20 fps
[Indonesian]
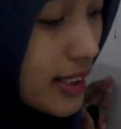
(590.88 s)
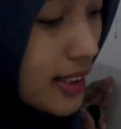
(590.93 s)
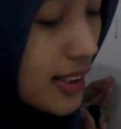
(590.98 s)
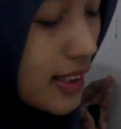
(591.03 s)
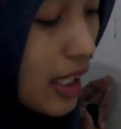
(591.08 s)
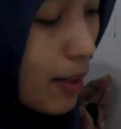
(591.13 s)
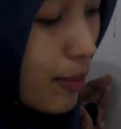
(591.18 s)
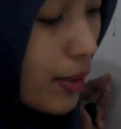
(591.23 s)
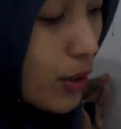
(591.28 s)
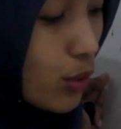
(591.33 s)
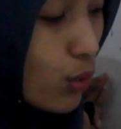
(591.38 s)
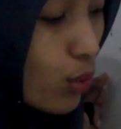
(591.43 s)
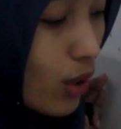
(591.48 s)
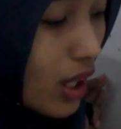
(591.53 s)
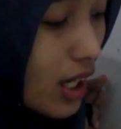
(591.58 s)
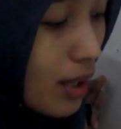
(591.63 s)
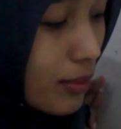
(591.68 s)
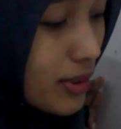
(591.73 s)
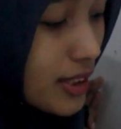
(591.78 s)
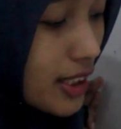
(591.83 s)
sama
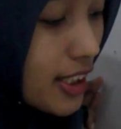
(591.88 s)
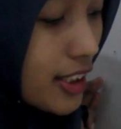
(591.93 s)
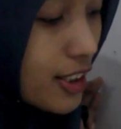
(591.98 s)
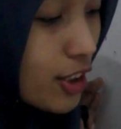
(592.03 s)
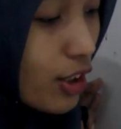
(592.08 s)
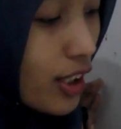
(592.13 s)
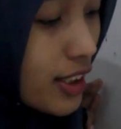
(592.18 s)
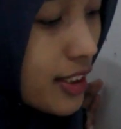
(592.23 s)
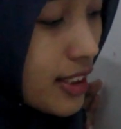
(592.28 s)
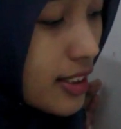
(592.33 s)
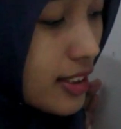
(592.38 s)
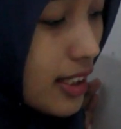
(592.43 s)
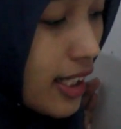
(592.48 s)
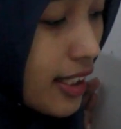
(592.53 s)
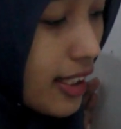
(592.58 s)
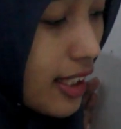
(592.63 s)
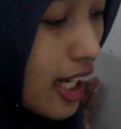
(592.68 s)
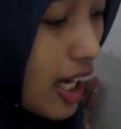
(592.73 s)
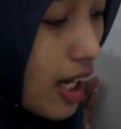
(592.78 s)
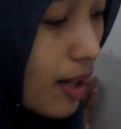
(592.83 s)
2 bisa dicoret sisa
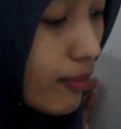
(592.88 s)
6